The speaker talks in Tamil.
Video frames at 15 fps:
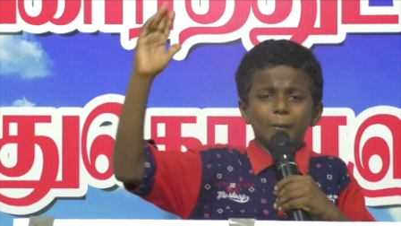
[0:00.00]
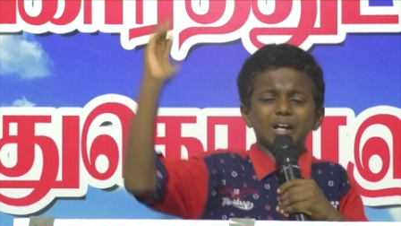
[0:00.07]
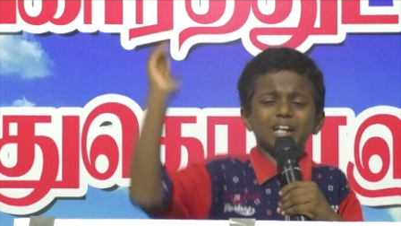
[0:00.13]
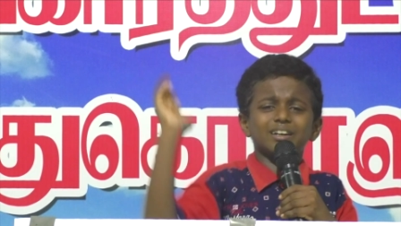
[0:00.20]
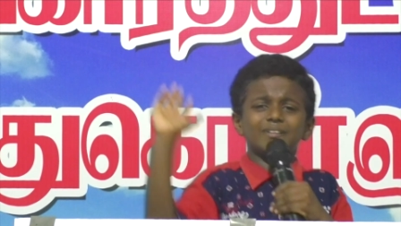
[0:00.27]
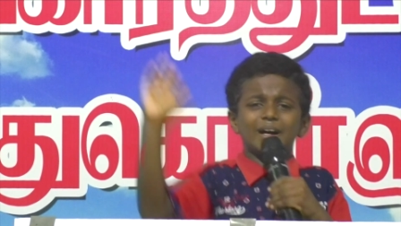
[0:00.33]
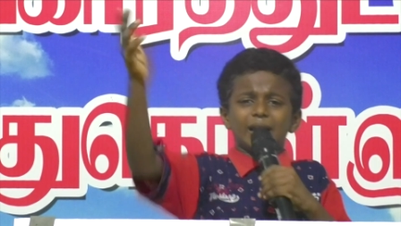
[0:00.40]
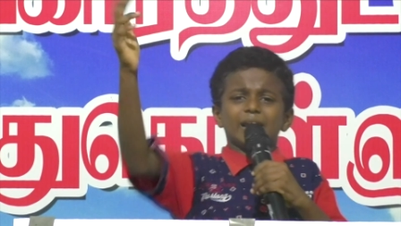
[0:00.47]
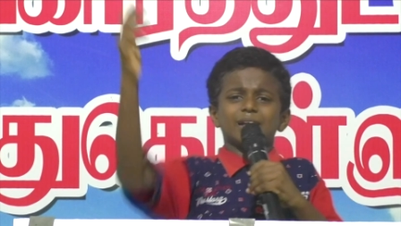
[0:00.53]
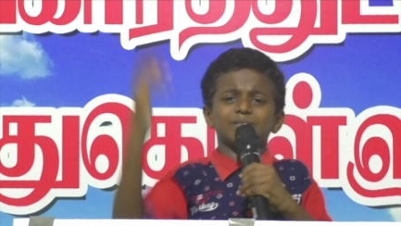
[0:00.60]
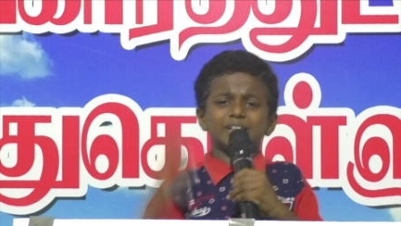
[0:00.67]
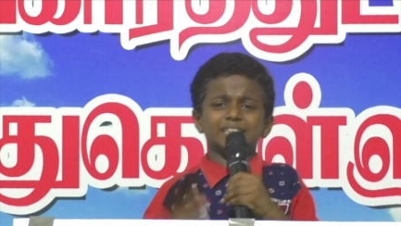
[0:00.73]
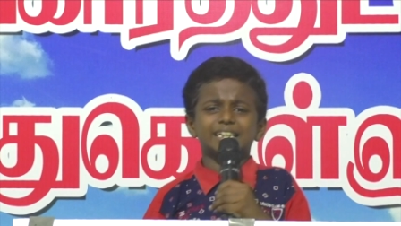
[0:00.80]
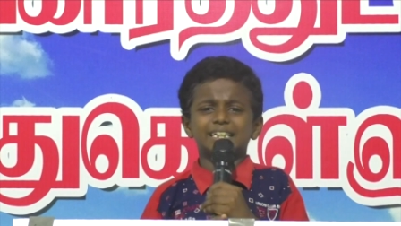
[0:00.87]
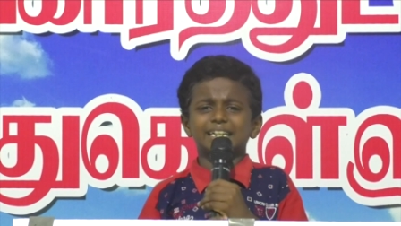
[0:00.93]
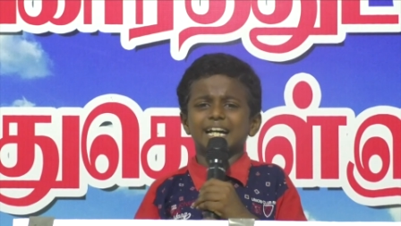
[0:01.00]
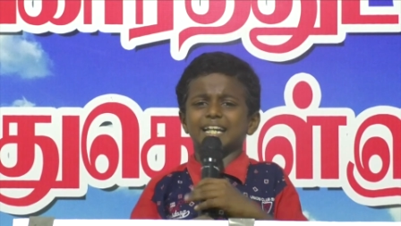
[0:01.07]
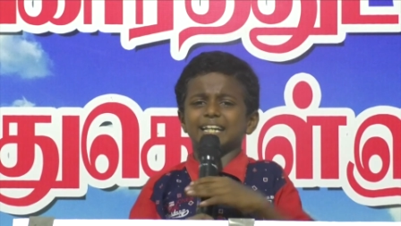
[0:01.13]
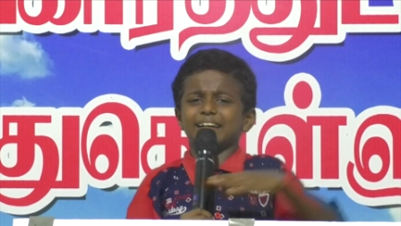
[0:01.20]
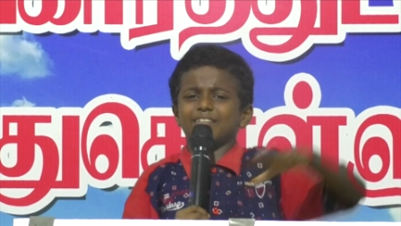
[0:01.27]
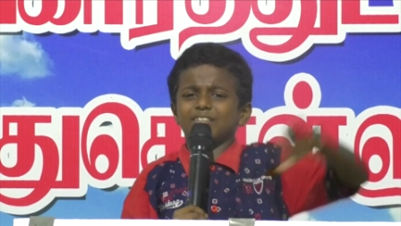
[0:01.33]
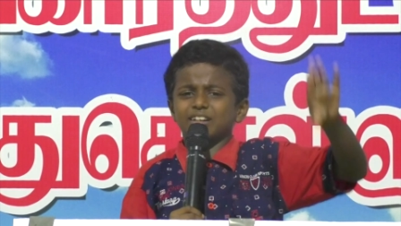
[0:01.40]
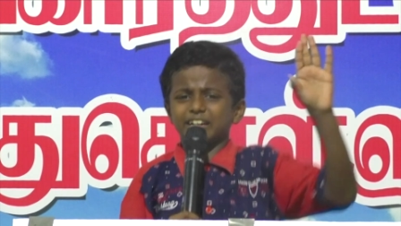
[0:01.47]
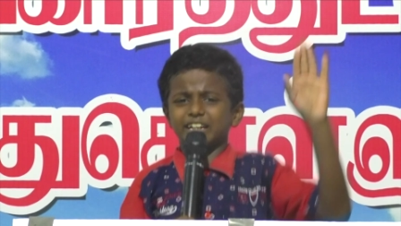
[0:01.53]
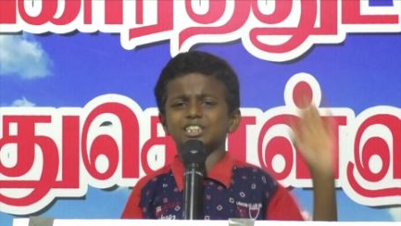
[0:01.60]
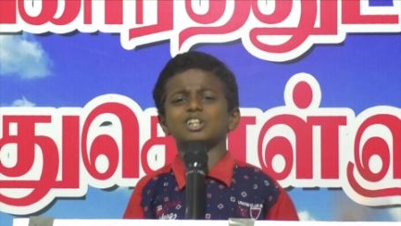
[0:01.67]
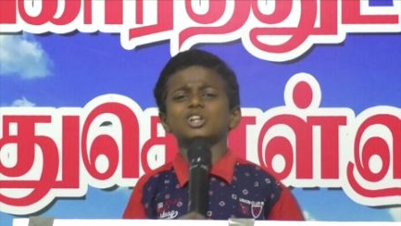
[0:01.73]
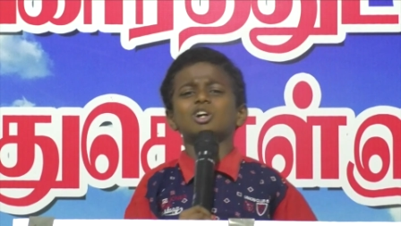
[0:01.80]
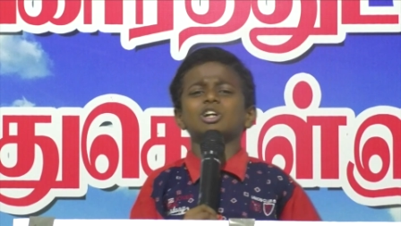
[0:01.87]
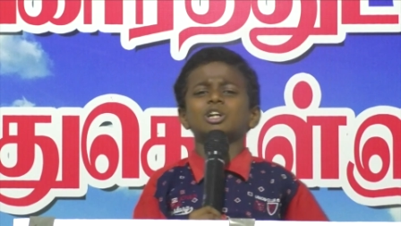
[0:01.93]
மனவாளன் வந்துட்டாரு அவருக்கு
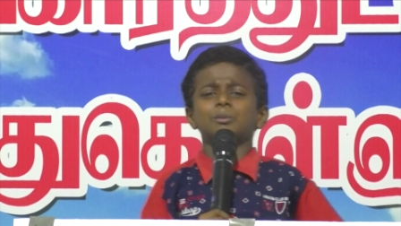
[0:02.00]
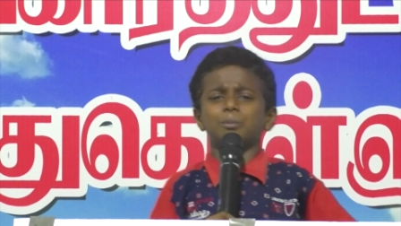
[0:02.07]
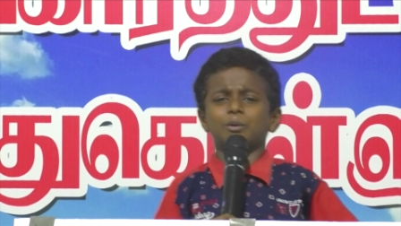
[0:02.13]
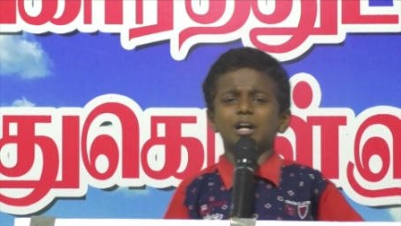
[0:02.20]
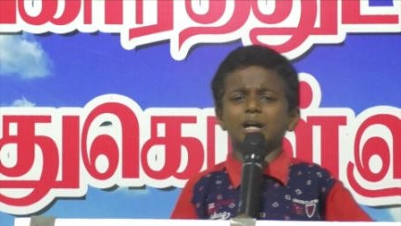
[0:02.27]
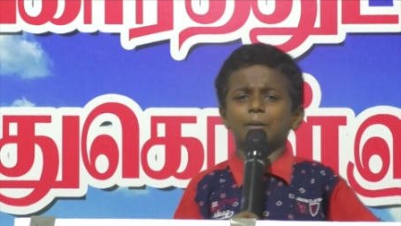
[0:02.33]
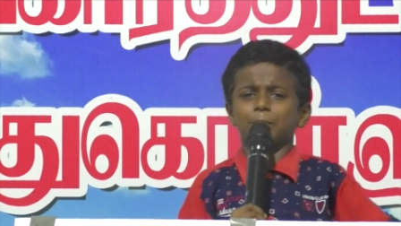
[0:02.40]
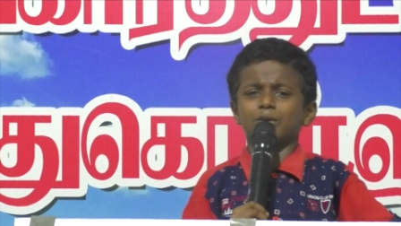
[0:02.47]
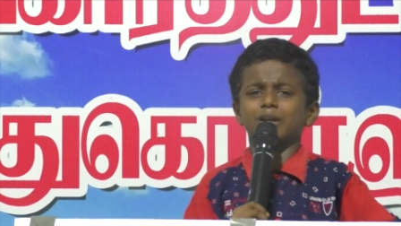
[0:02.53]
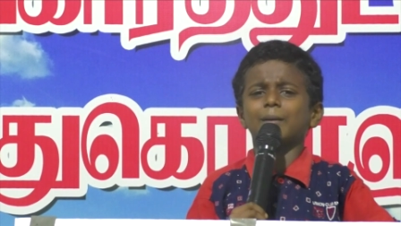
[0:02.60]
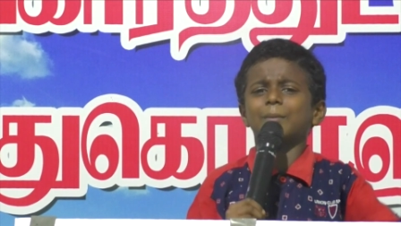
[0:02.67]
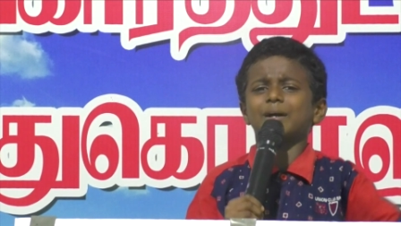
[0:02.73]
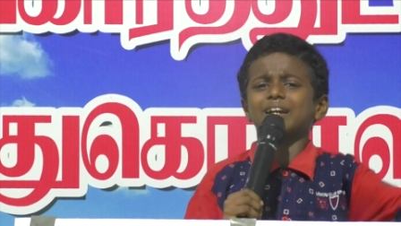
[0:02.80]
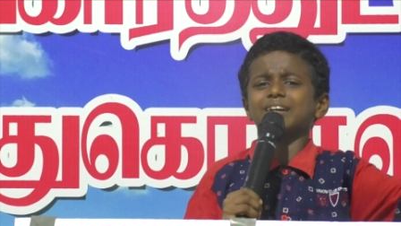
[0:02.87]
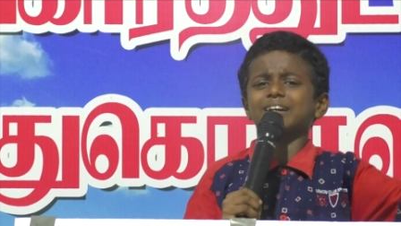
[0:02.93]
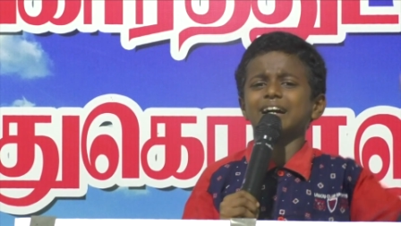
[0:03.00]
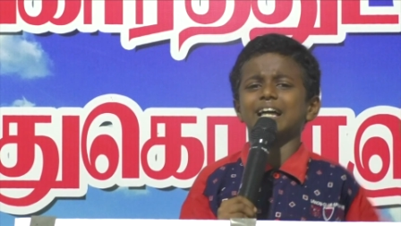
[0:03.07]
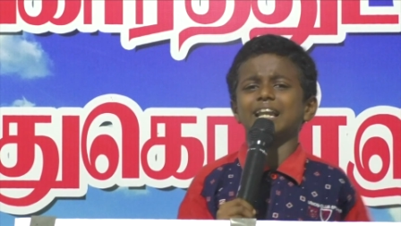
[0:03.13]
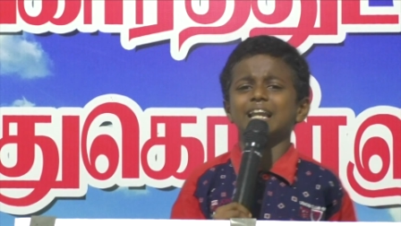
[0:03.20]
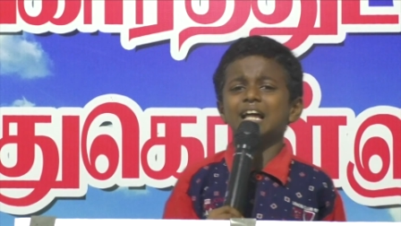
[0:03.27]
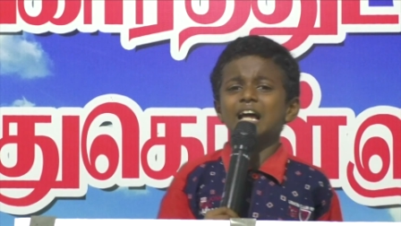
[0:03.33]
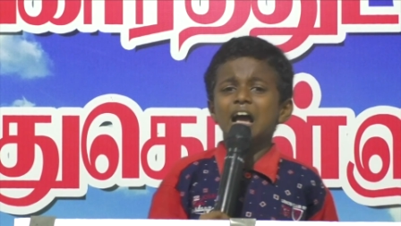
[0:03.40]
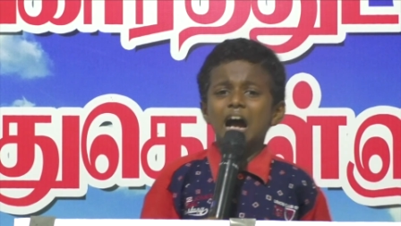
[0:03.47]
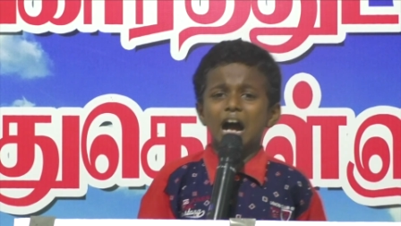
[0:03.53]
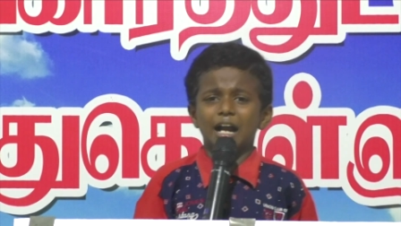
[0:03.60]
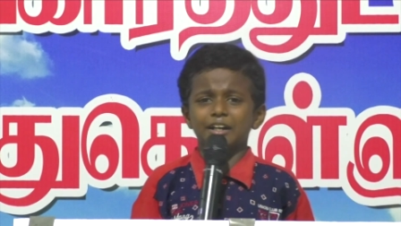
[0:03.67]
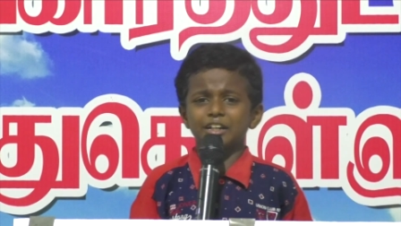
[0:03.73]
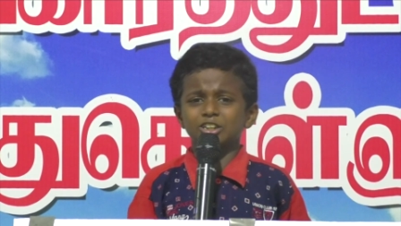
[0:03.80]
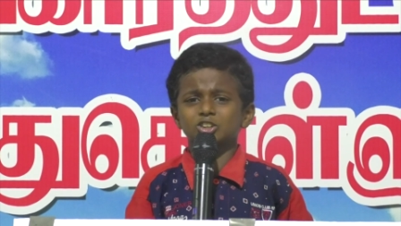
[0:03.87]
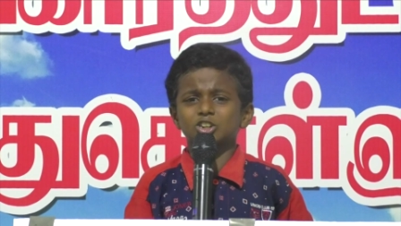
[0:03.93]
எதிர்கொண்டு போக புறப்படுங்கள்
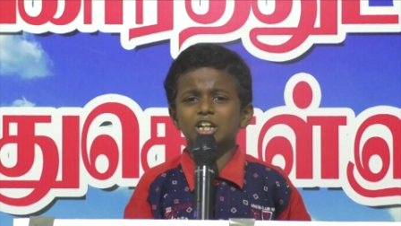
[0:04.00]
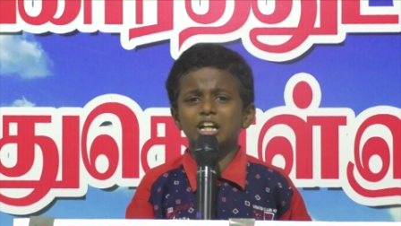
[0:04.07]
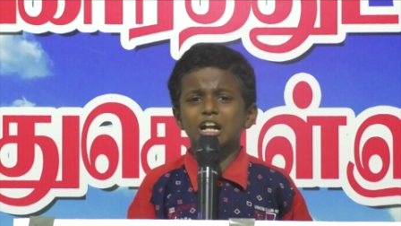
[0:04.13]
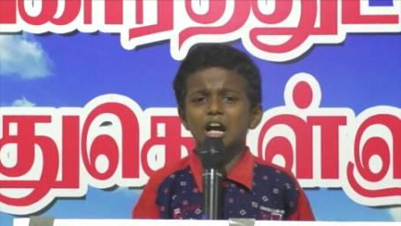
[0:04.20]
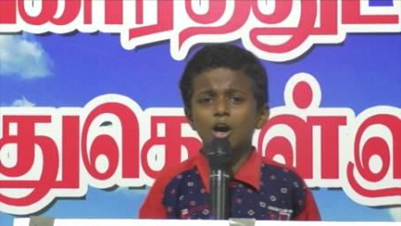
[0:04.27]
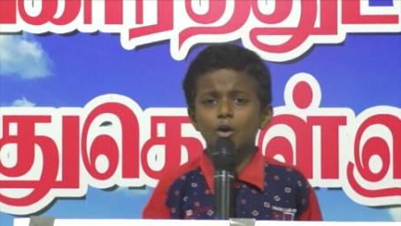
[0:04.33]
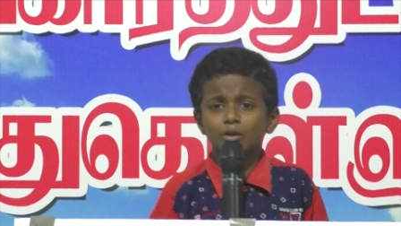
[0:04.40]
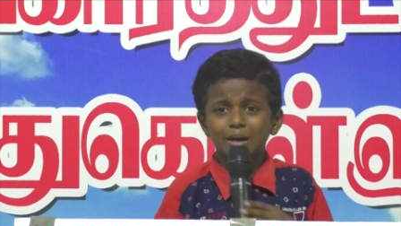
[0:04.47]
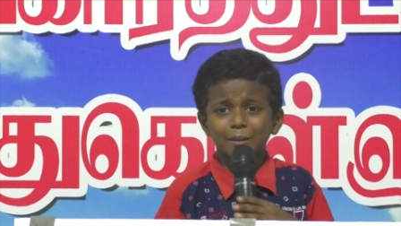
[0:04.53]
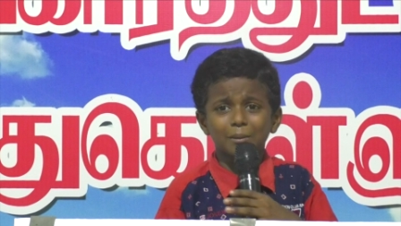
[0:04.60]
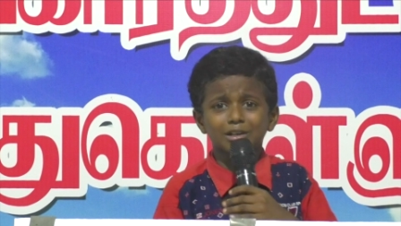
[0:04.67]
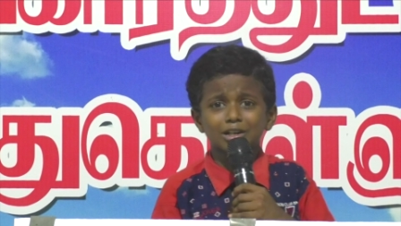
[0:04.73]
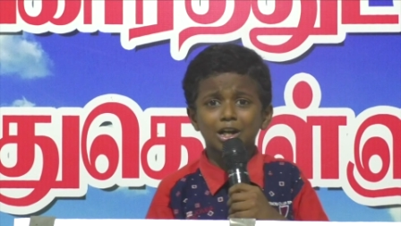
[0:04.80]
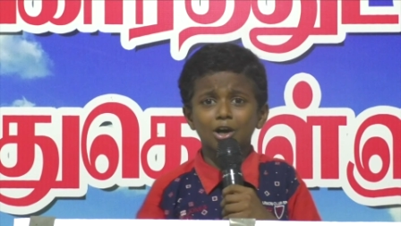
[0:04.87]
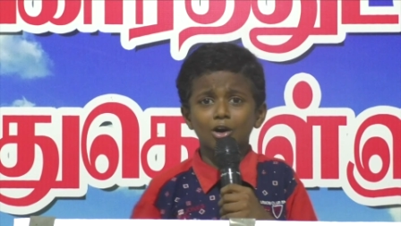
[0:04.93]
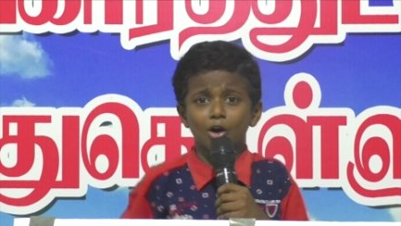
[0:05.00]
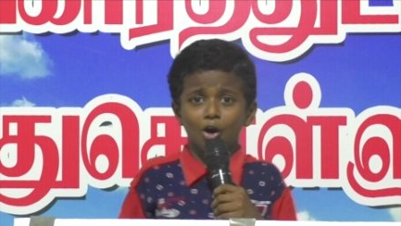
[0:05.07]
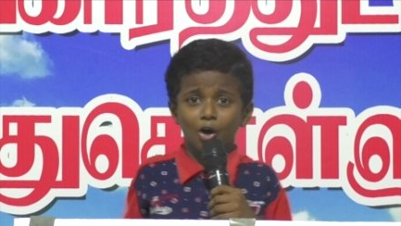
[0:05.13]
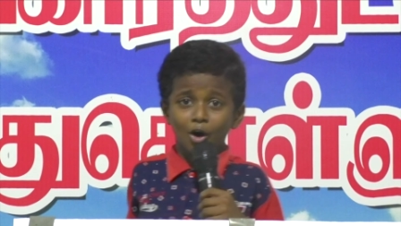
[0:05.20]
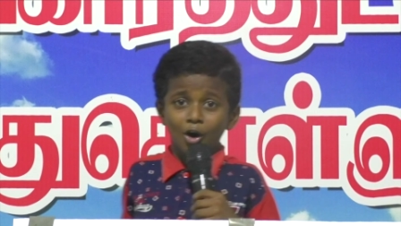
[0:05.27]
அப்படின்னு சொல்கிறாங்க அவன் என்ன பண்றாங்க